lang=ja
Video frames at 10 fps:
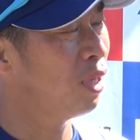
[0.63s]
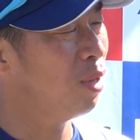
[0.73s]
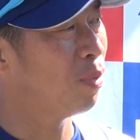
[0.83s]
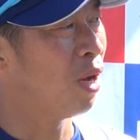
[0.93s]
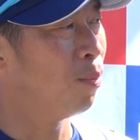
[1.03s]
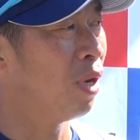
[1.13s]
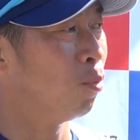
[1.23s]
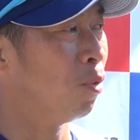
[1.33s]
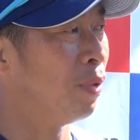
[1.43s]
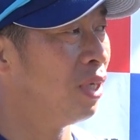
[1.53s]
テーマはまあ
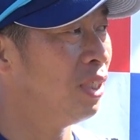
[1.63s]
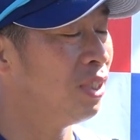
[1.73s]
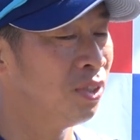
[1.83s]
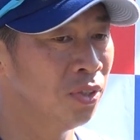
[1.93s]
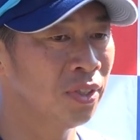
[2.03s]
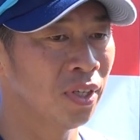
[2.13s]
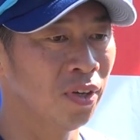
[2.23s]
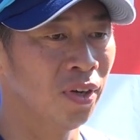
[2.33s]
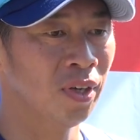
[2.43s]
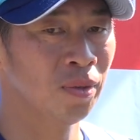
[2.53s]
もう毎日一緒ですけ
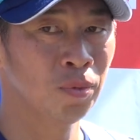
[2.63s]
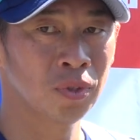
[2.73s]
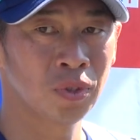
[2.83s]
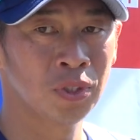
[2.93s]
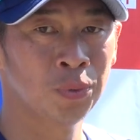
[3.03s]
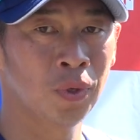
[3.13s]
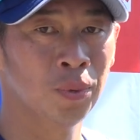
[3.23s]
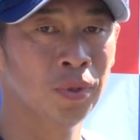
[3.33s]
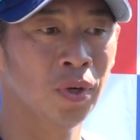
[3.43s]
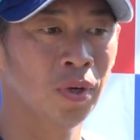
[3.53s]
どもう少し
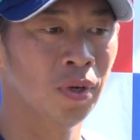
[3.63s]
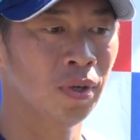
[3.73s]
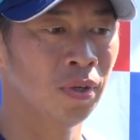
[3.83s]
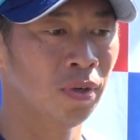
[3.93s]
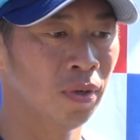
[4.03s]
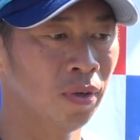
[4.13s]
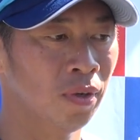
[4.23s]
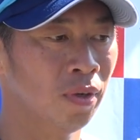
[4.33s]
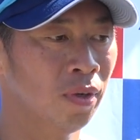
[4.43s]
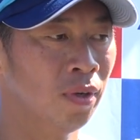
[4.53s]
フォーム
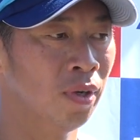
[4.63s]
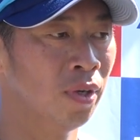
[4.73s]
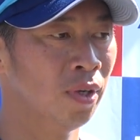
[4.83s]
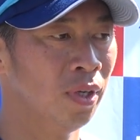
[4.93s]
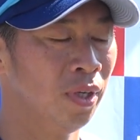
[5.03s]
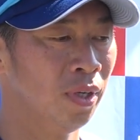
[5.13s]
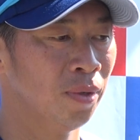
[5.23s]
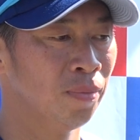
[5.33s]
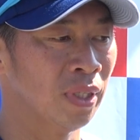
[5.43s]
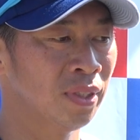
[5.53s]
の、
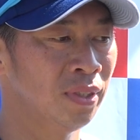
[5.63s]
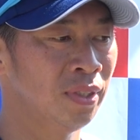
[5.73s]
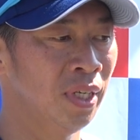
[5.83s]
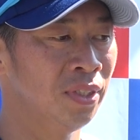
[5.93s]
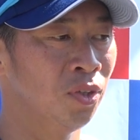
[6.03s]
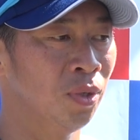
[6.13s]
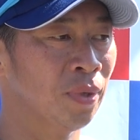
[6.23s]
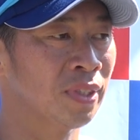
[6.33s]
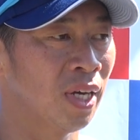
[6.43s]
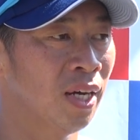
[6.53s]
まあ、チェンジといい
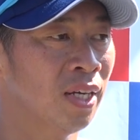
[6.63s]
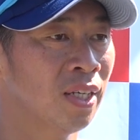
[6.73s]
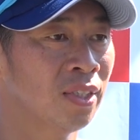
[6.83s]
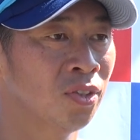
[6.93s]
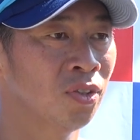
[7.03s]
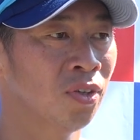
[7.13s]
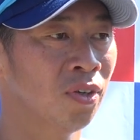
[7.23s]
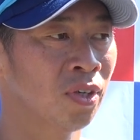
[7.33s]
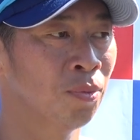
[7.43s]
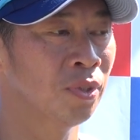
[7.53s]
ますかちょっ
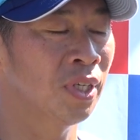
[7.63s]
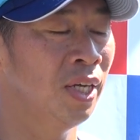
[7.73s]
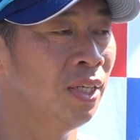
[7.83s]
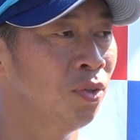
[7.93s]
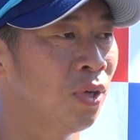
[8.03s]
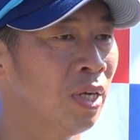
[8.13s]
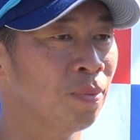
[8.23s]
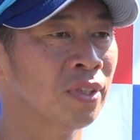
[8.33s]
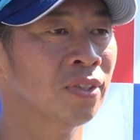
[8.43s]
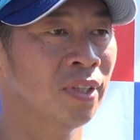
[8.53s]
と気持ち変えてるとこあり
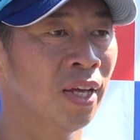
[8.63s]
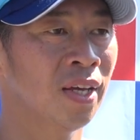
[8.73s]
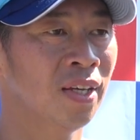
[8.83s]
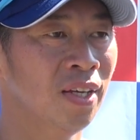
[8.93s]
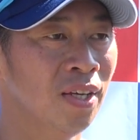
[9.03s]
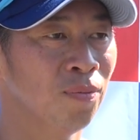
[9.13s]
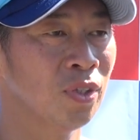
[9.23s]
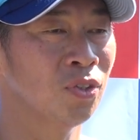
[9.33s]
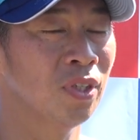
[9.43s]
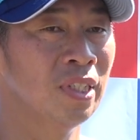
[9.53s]
ますんで、ま
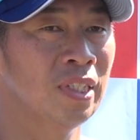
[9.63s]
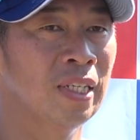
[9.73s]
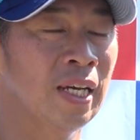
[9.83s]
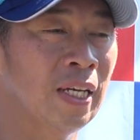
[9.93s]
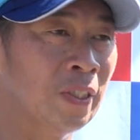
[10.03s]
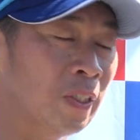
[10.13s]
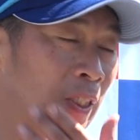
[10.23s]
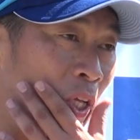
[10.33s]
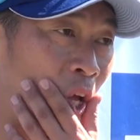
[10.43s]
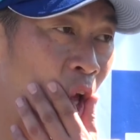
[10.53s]
あ、それに早
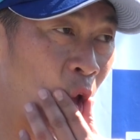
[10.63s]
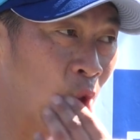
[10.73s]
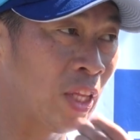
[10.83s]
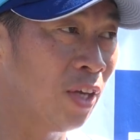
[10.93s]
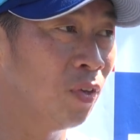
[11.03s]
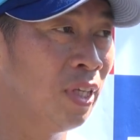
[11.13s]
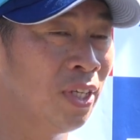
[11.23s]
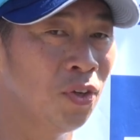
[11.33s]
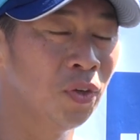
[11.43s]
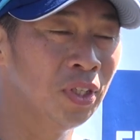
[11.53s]
く対応で
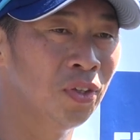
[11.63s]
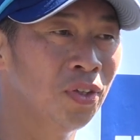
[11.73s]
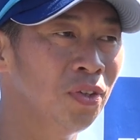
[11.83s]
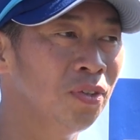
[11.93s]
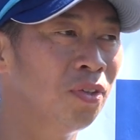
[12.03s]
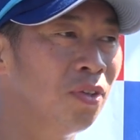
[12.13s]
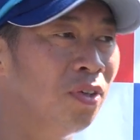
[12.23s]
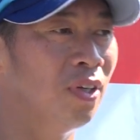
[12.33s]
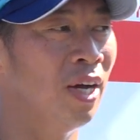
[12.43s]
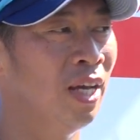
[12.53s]
きるようにっていうの
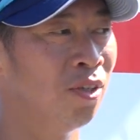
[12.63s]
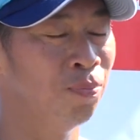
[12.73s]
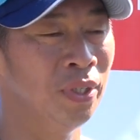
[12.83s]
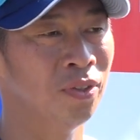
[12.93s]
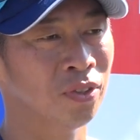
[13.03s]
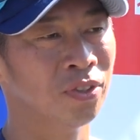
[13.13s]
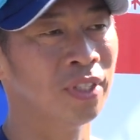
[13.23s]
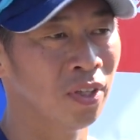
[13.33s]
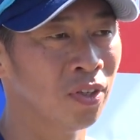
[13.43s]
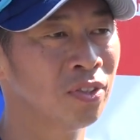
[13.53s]
と早くピークを作り
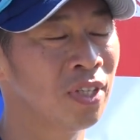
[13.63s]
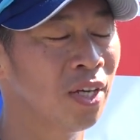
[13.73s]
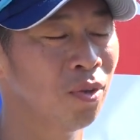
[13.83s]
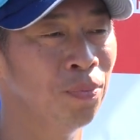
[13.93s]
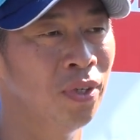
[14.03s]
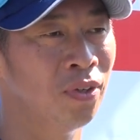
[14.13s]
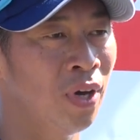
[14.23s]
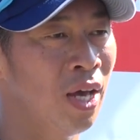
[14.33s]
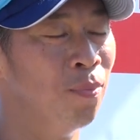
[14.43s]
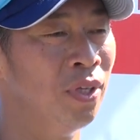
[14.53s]
たいと疲れのピークを
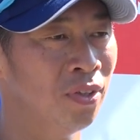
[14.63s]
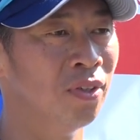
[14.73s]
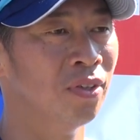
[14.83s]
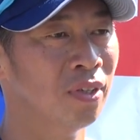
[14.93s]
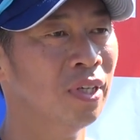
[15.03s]
早めにっていう